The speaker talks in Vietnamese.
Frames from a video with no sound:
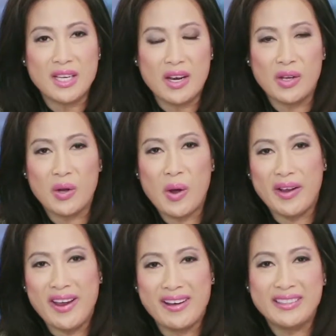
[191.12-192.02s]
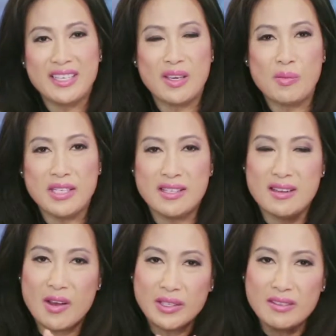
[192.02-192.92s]
trả lời câu hỏi đó thì Kimberly
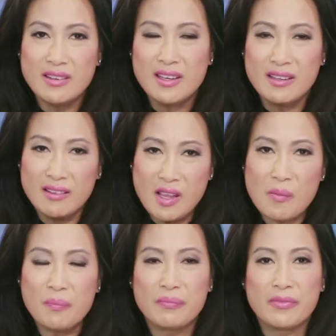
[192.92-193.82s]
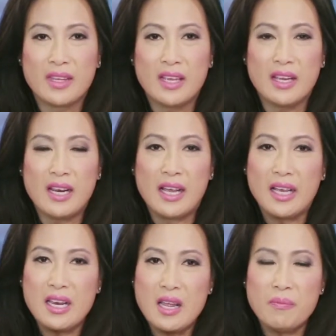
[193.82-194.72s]
xin nói tiếp là
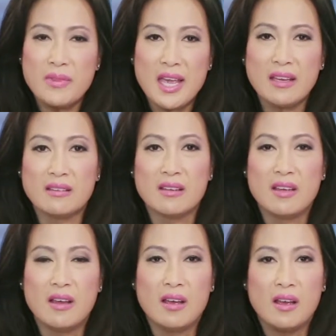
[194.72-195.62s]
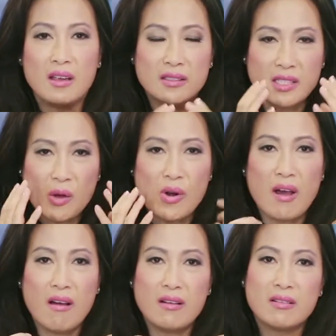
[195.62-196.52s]
cái nếp nhăn sau
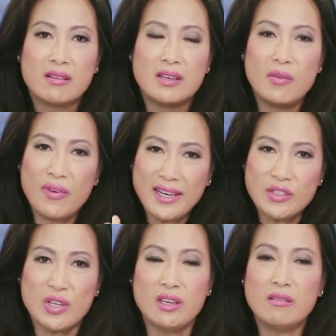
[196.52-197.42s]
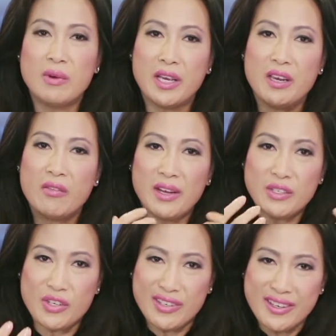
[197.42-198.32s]
đó nó phát triển mà khi nó
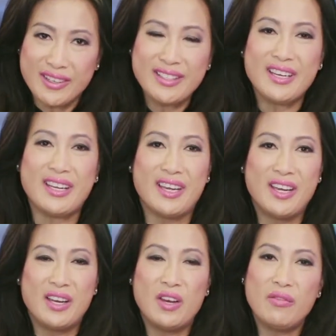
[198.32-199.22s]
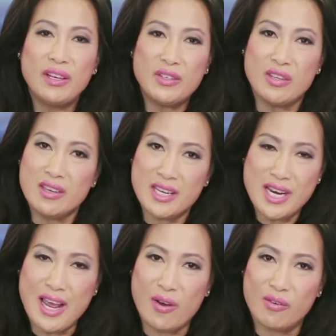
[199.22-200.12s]
phát triển nữa thì nó phát triển như thế
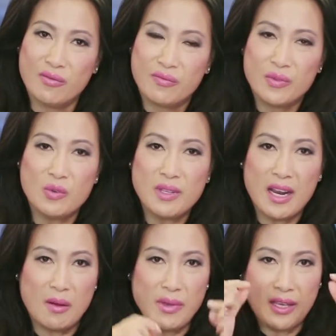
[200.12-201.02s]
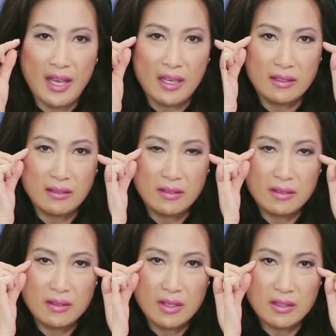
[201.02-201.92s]
nào? Chúng ta đã bị nhăn
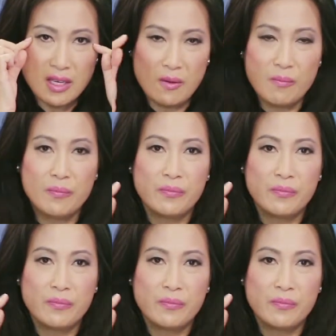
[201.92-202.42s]
chân chim,